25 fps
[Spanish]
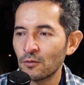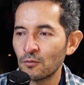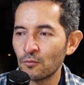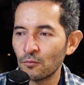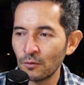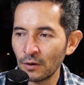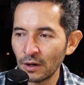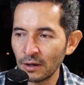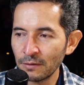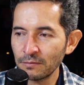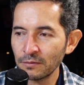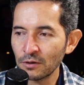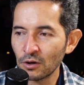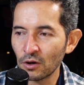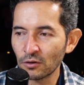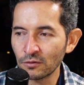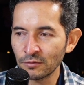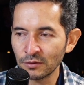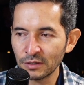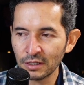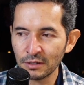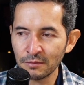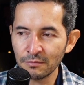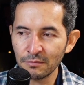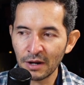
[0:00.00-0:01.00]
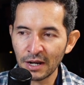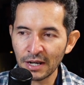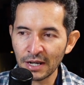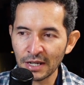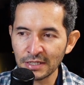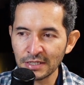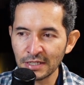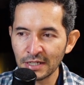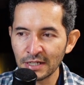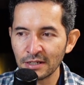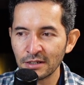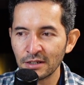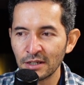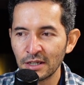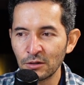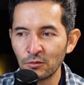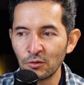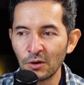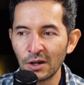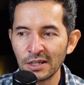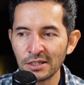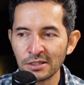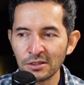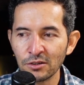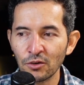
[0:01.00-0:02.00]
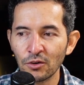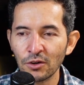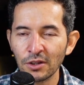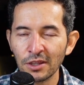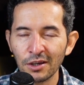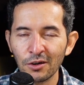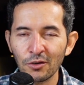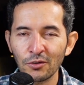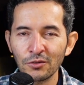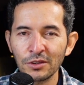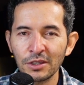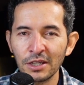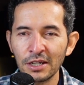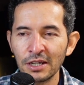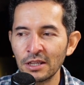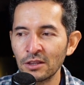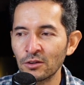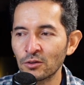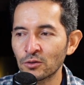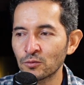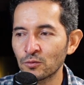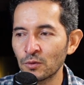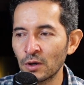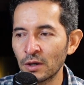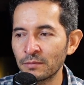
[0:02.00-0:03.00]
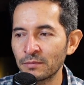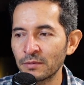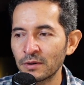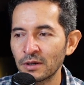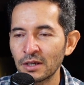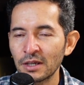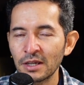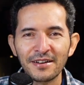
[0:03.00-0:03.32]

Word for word: Web Content Manager, un gestor de contenidos web.